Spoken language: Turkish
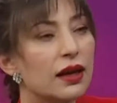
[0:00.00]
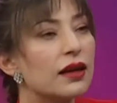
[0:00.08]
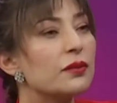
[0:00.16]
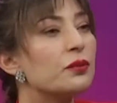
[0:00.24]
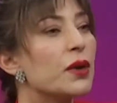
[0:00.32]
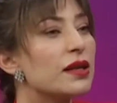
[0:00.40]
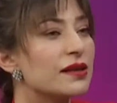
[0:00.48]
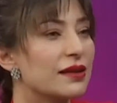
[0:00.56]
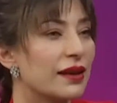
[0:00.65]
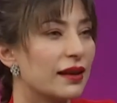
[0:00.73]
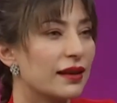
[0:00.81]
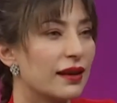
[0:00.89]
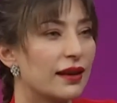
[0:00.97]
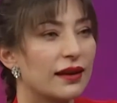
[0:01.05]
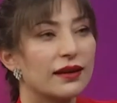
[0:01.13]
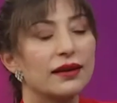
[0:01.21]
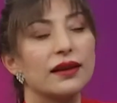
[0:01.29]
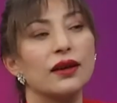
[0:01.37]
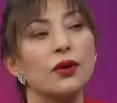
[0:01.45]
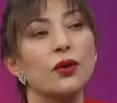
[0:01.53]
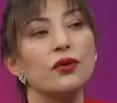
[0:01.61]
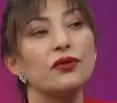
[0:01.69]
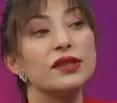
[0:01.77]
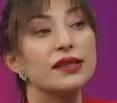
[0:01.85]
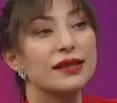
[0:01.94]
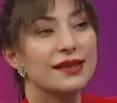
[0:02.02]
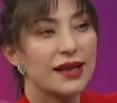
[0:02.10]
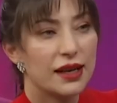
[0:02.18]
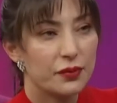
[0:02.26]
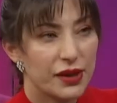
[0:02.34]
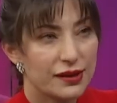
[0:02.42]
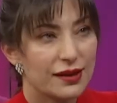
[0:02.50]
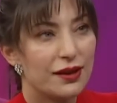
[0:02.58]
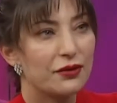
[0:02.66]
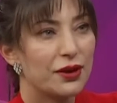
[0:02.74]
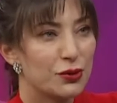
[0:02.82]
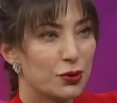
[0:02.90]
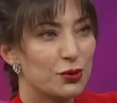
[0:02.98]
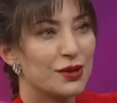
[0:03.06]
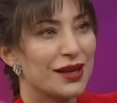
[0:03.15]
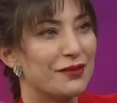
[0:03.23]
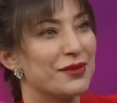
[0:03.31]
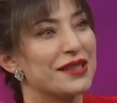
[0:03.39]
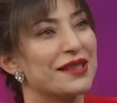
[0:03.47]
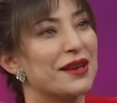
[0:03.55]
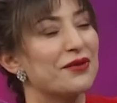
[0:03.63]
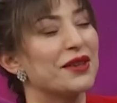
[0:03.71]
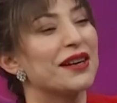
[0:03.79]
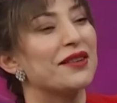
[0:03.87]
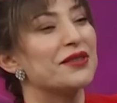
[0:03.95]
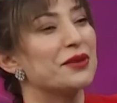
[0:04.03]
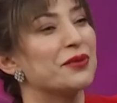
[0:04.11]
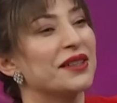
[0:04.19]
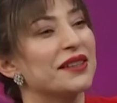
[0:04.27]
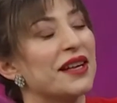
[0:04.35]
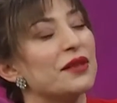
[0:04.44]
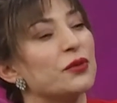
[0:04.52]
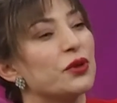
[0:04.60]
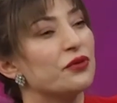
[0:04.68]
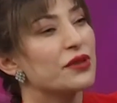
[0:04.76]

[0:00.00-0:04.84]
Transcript: Maskeye, o fiziksel mesafeye, sosyal mesafe kavramına inanmıyorum.